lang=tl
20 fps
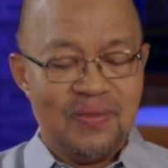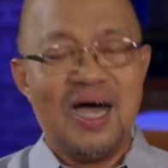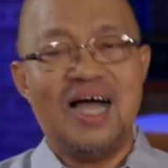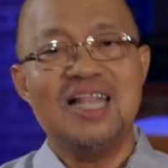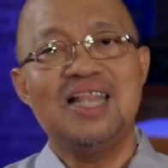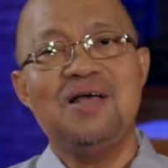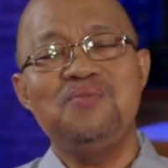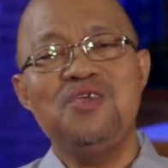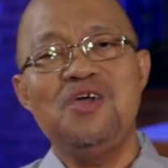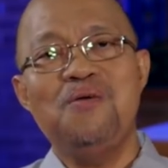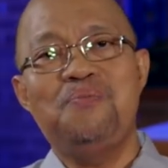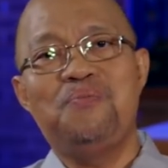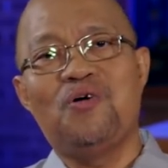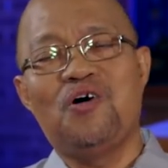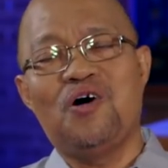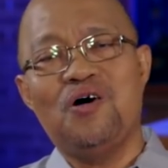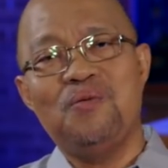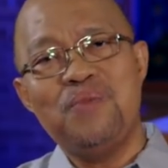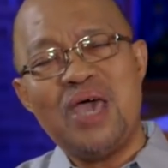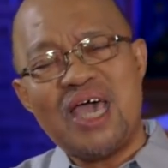Alam niyo
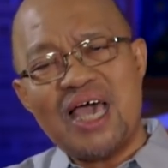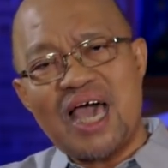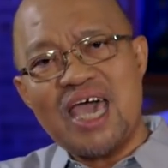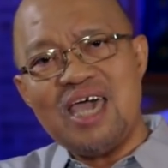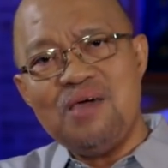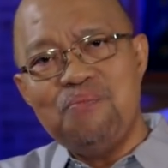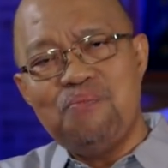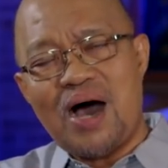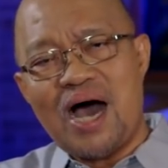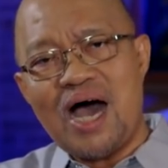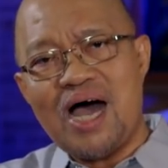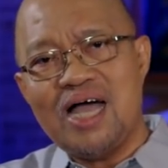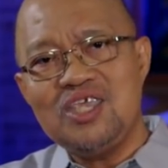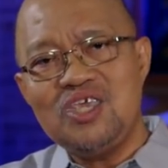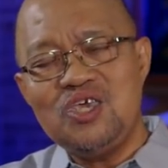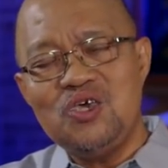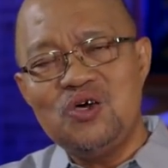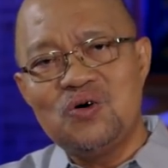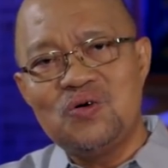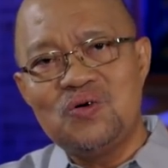po, may
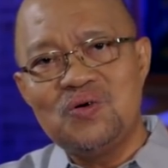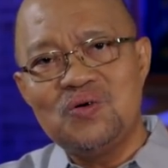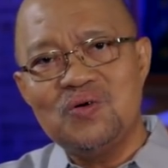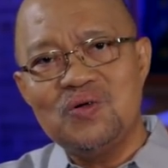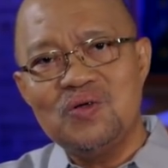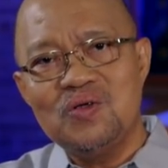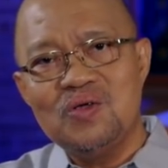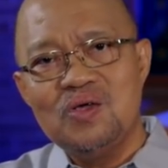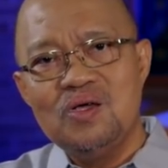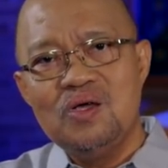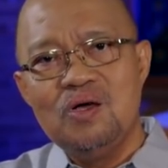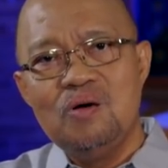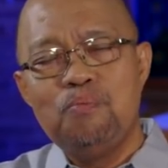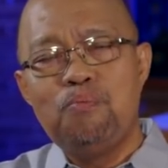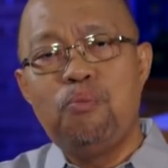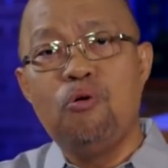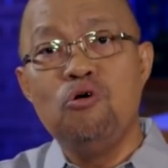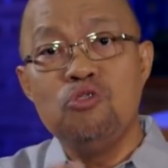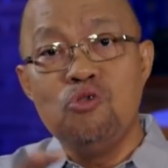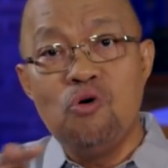kaibahan yung
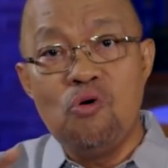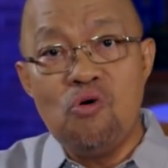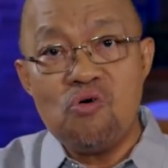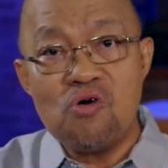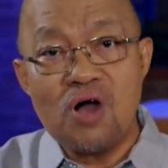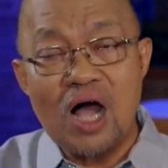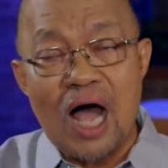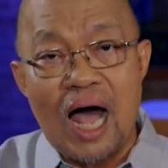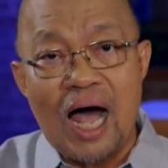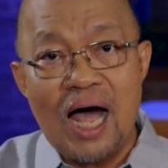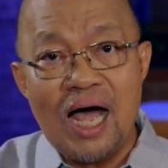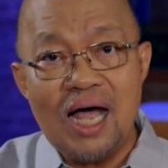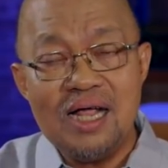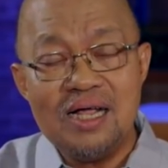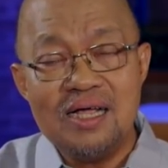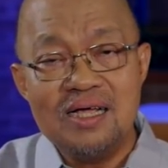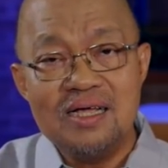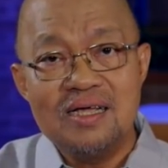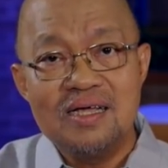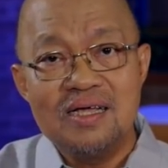puno ka,